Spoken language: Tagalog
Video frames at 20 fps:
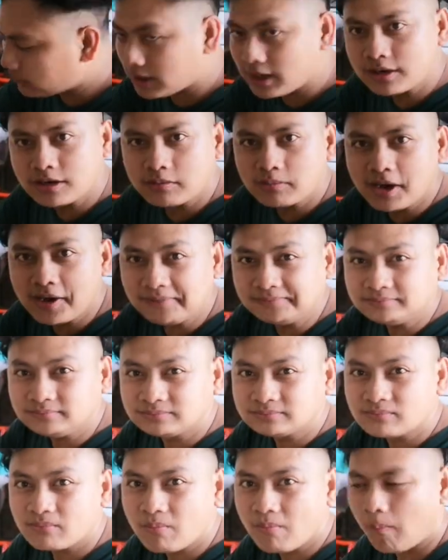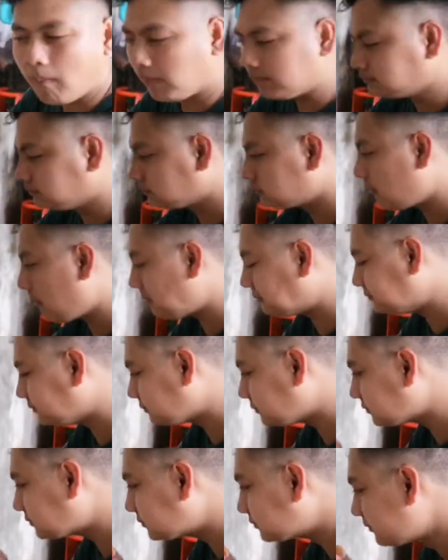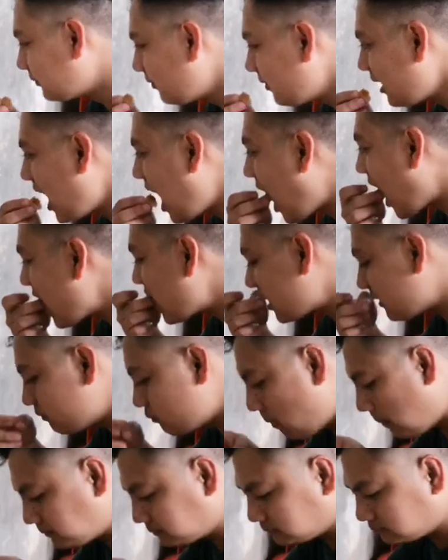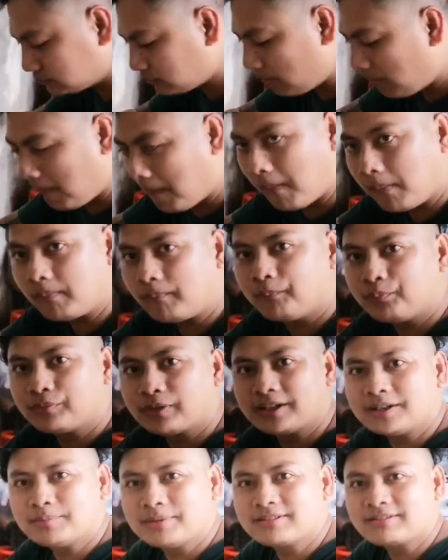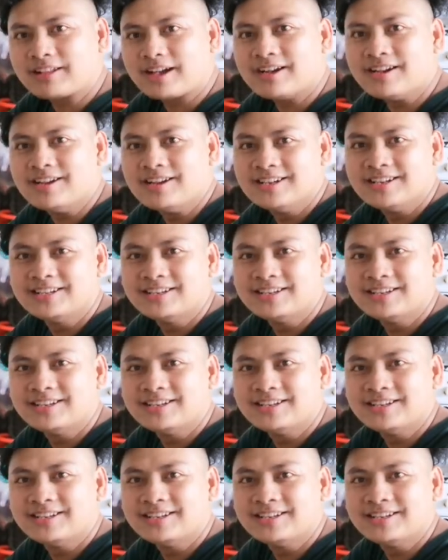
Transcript: Baka naman. Tae, baka naman. Baka naman tae.